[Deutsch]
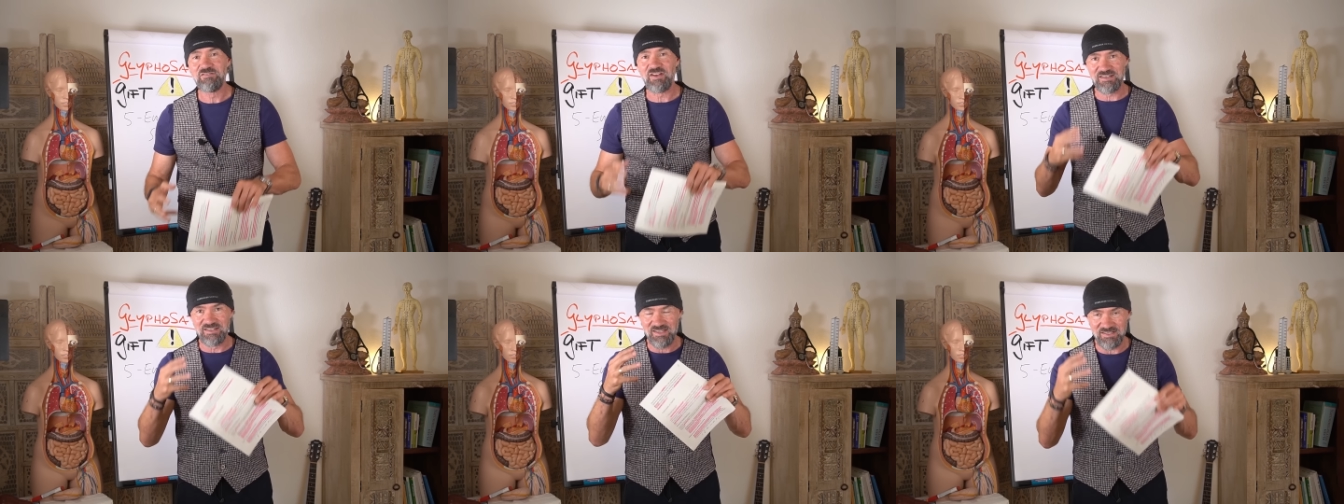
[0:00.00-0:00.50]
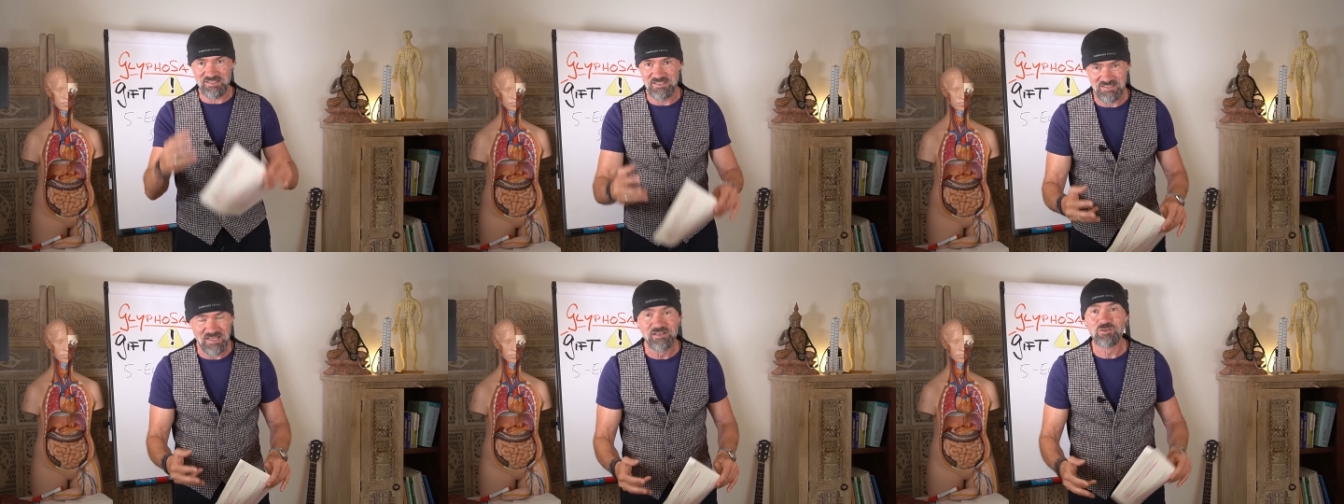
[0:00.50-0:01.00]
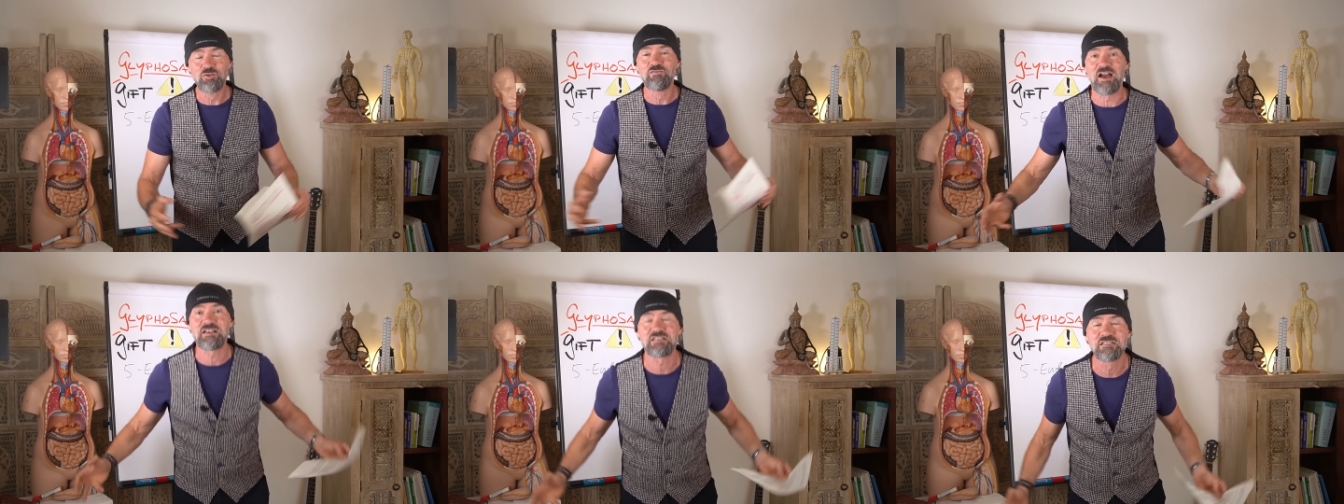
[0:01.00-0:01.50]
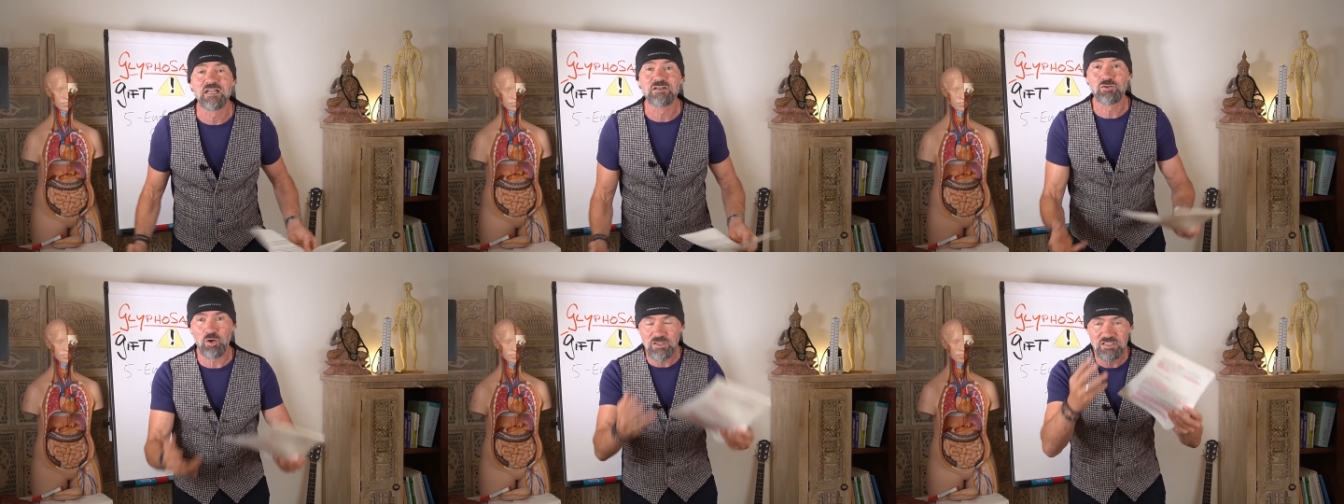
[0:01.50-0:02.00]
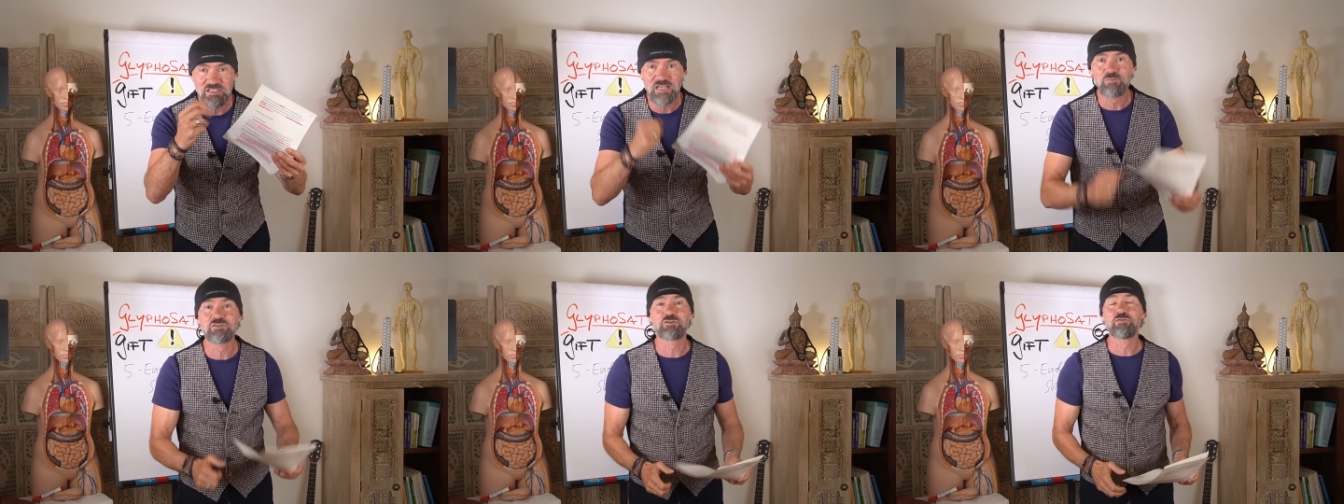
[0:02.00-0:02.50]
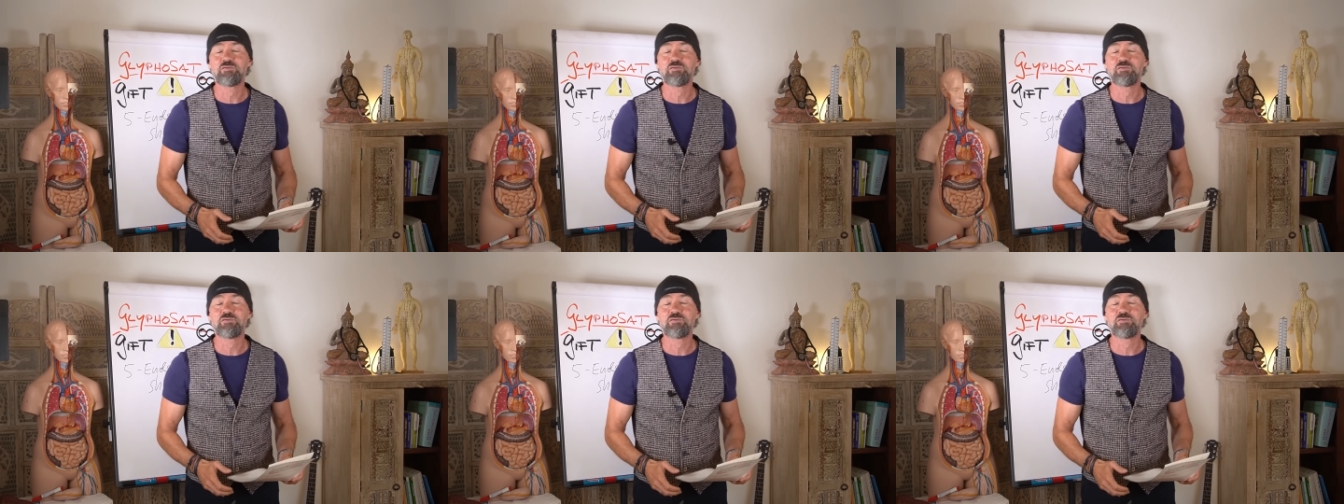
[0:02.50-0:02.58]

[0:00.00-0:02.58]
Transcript: die werden resistent und wachsen dann trotzdem und das